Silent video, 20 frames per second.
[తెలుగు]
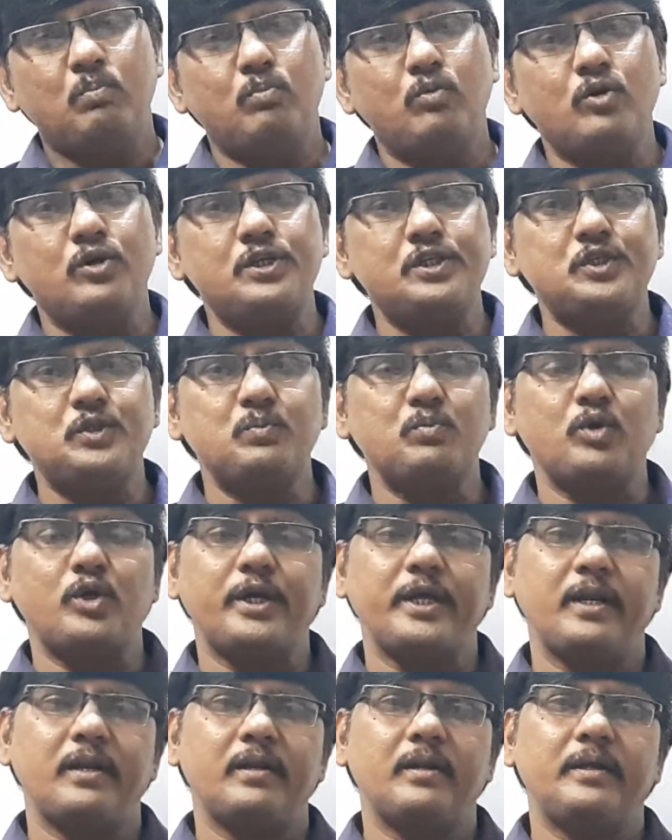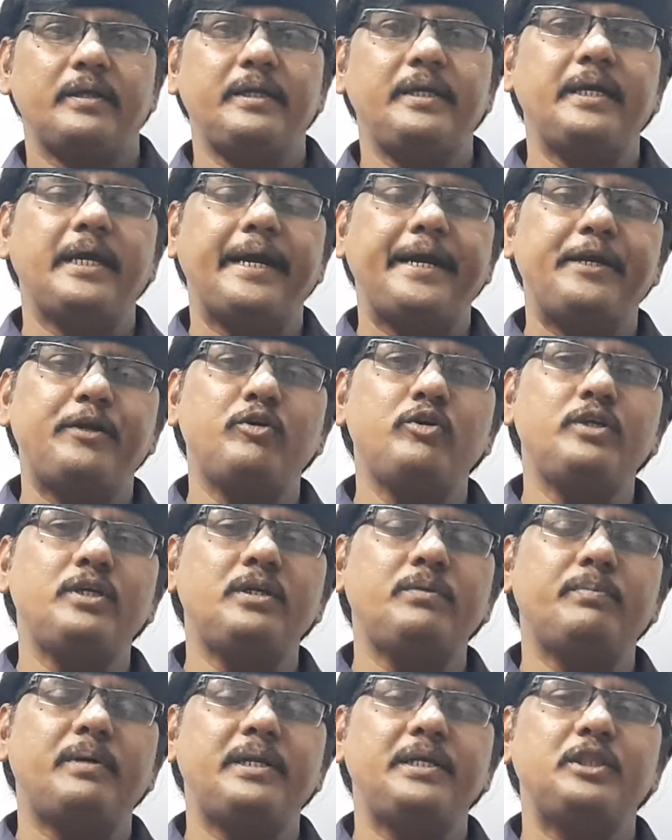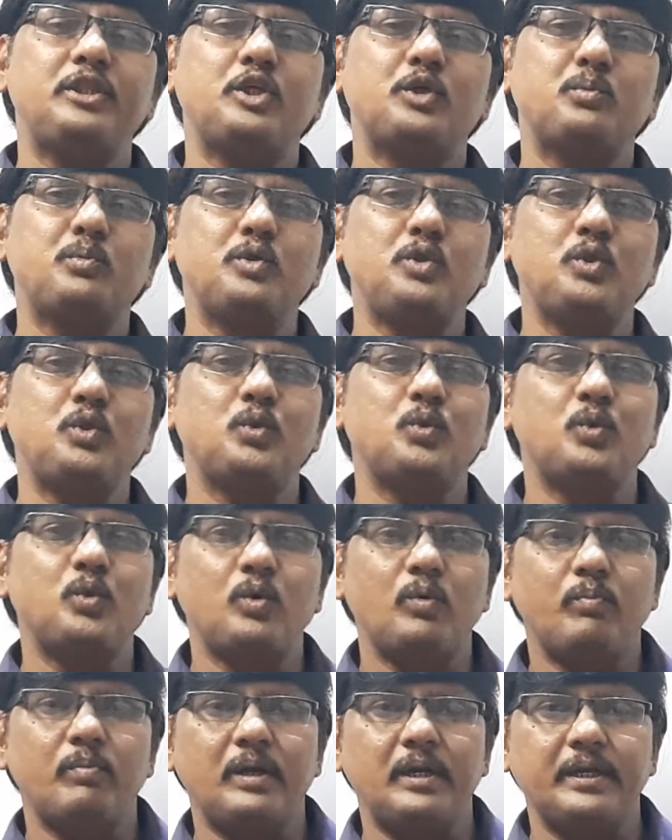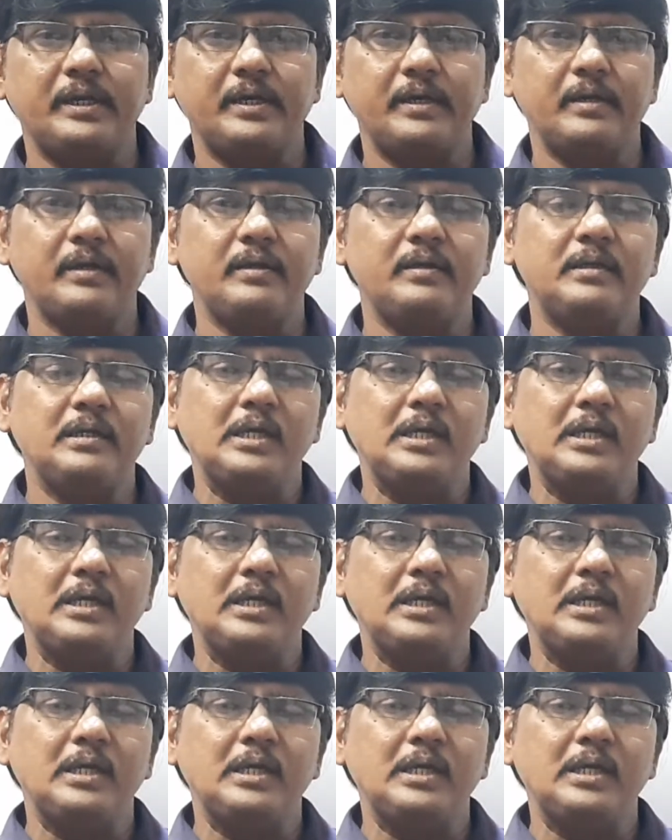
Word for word: బోర్స్ మోడల్ ఈ హైడ్రోజన్ మన ఇంతకుముందు మనకి